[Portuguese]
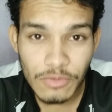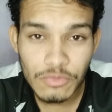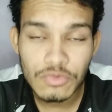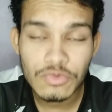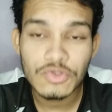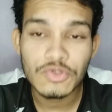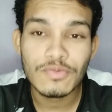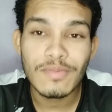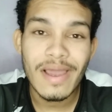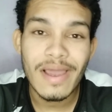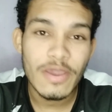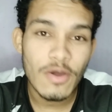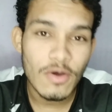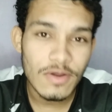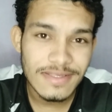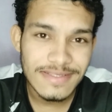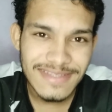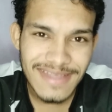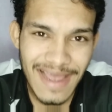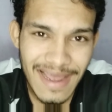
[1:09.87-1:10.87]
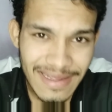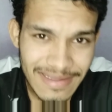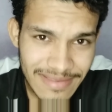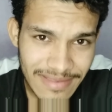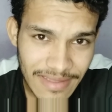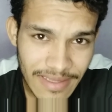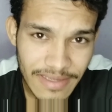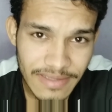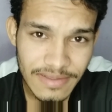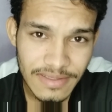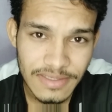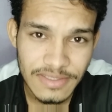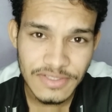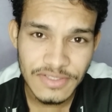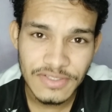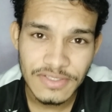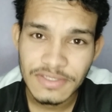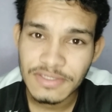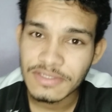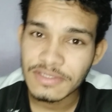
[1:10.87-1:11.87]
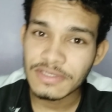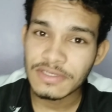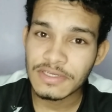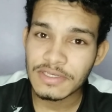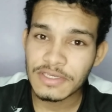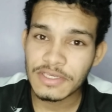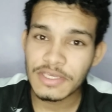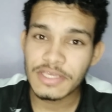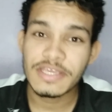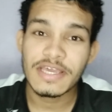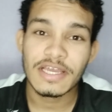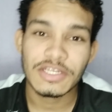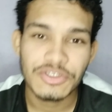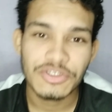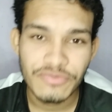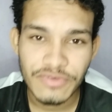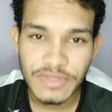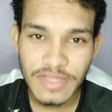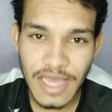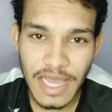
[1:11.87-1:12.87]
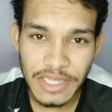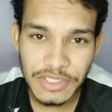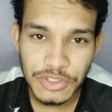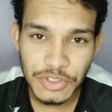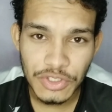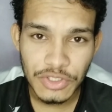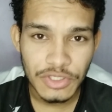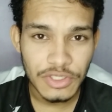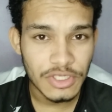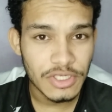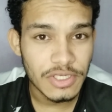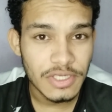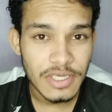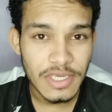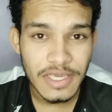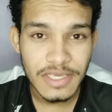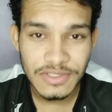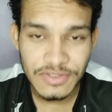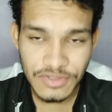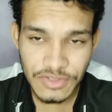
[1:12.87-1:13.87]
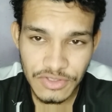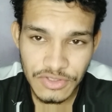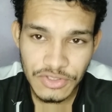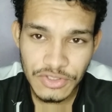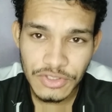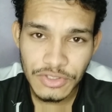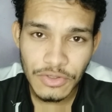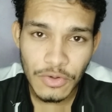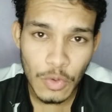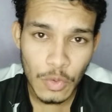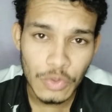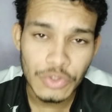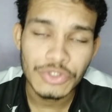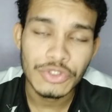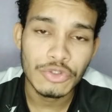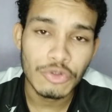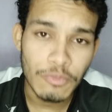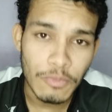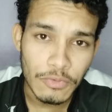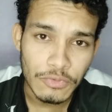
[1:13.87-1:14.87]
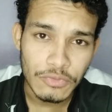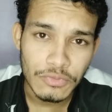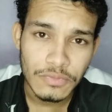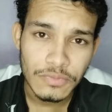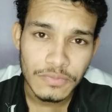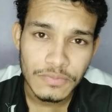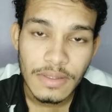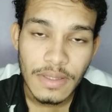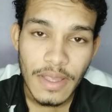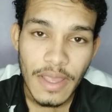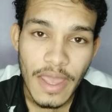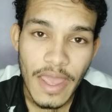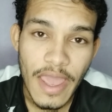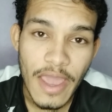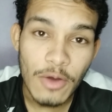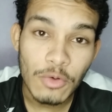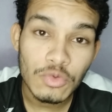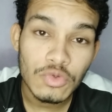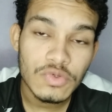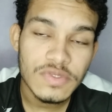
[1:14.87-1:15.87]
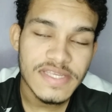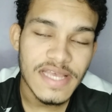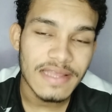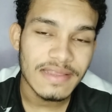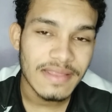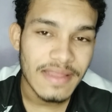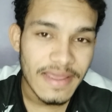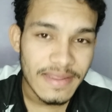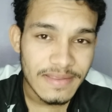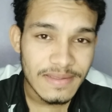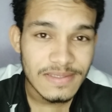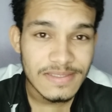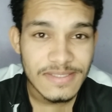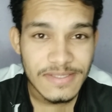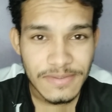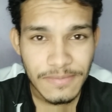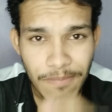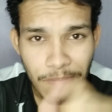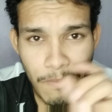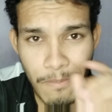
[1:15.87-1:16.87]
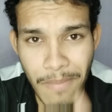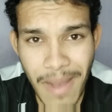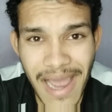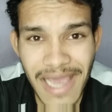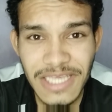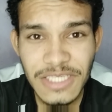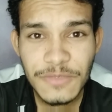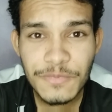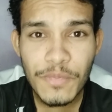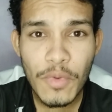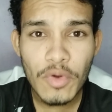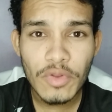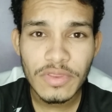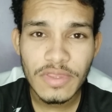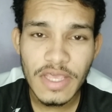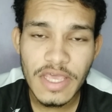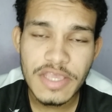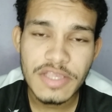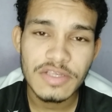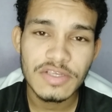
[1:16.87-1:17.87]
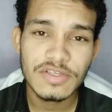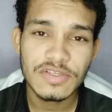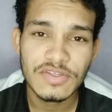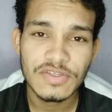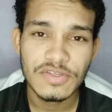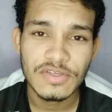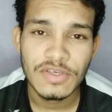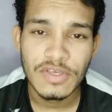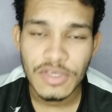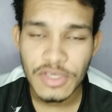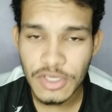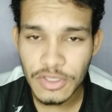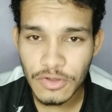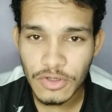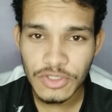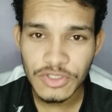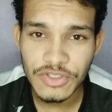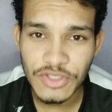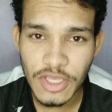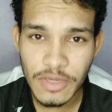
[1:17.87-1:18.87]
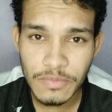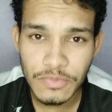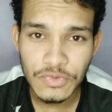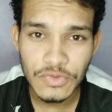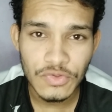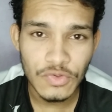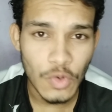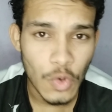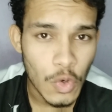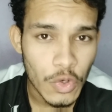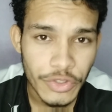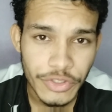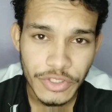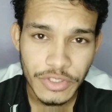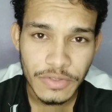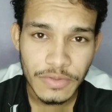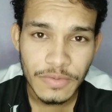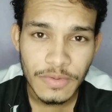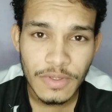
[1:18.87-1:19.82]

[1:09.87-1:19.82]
é um dos maiores atletas em atividade que existe hoje no mundo. É um dos atletas mais potentes que nós temos hoje